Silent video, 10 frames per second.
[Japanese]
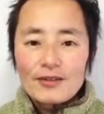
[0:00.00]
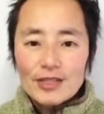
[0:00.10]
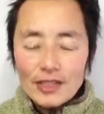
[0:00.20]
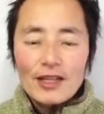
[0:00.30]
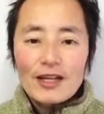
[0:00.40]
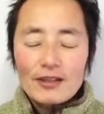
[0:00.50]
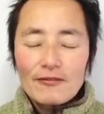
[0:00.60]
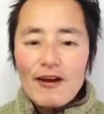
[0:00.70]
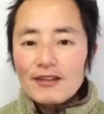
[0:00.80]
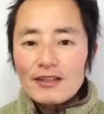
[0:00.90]
不思議が
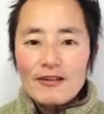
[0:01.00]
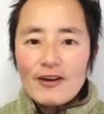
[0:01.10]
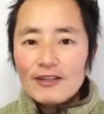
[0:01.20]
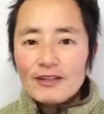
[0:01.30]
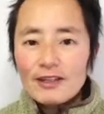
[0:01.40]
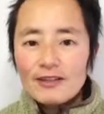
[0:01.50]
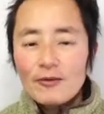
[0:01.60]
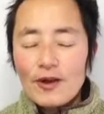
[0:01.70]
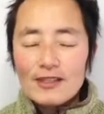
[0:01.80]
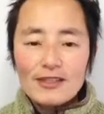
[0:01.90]
ファニーだファニーだって
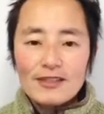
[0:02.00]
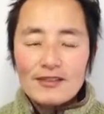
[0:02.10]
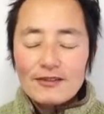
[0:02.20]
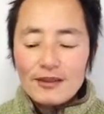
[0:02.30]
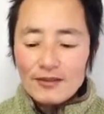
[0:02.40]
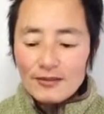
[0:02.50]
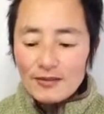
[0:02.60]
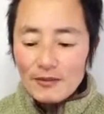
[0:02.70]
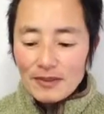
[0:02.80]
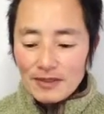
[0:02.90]
おかしいって言って
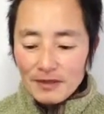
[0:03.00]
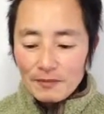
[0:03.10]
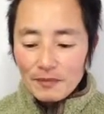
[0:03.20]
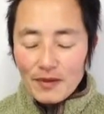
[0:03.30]
言ってました。